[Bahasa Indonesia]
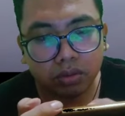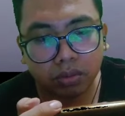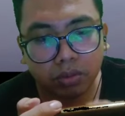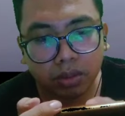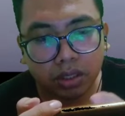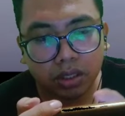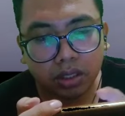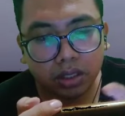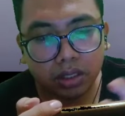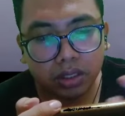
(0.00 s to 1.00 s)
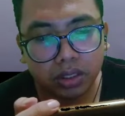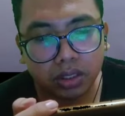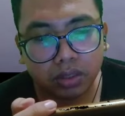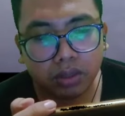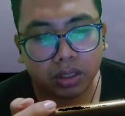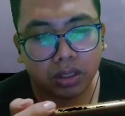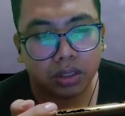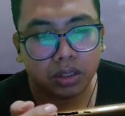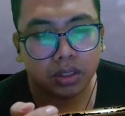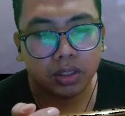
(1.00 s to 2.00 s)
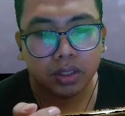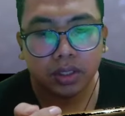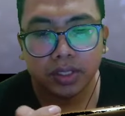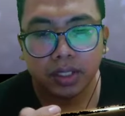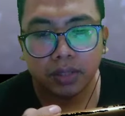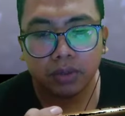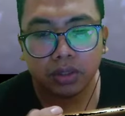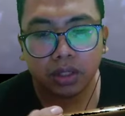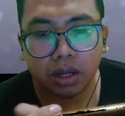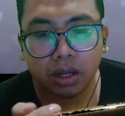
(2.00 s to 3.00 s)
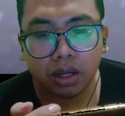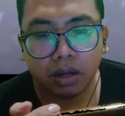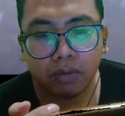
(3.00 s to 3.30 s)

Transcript: semua pertandingan nih ya. terus ada